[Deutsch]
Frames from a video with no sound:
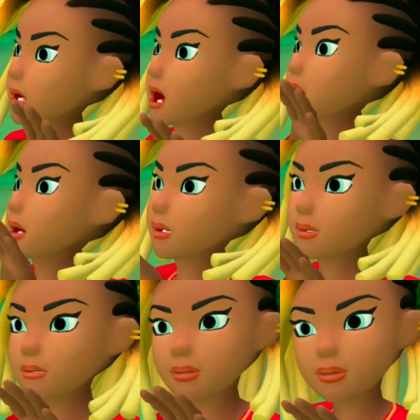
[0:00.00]
In
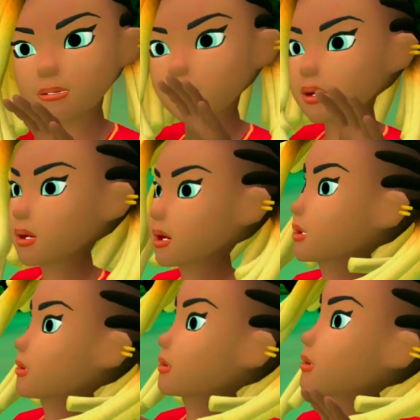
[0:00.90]
dieser Zeit werden
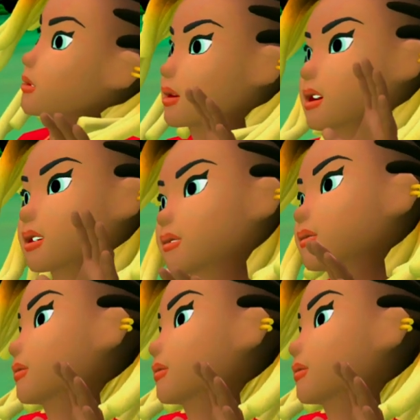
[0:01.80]
aber noch andere